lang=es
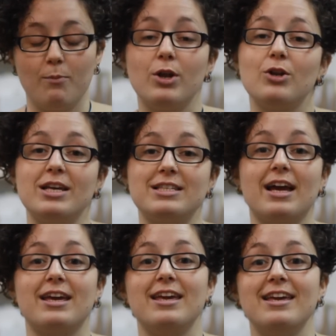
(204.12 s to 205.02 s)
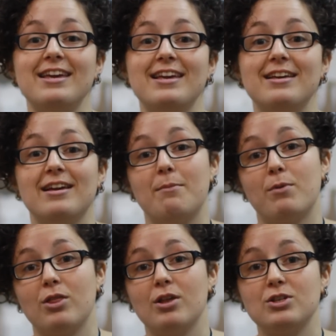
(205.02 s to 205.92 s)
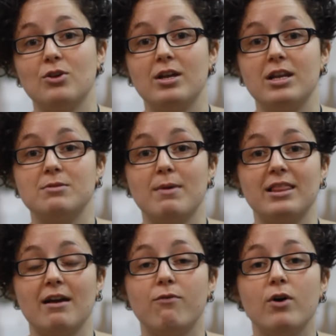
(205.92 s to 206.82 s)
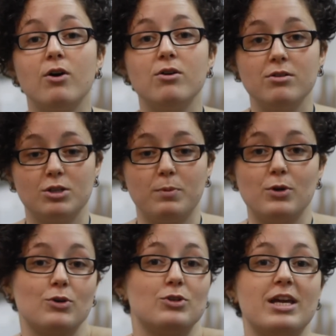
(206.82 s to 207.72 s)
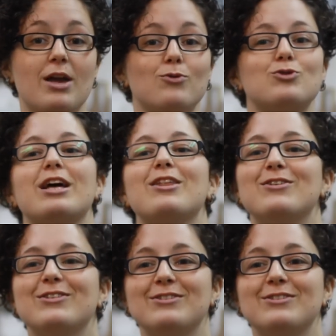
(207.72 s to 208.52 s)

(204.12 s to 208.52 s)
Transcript: Bueno, y hasta aquí el proceso del esmalte a fuego. Espero que os haya gustado.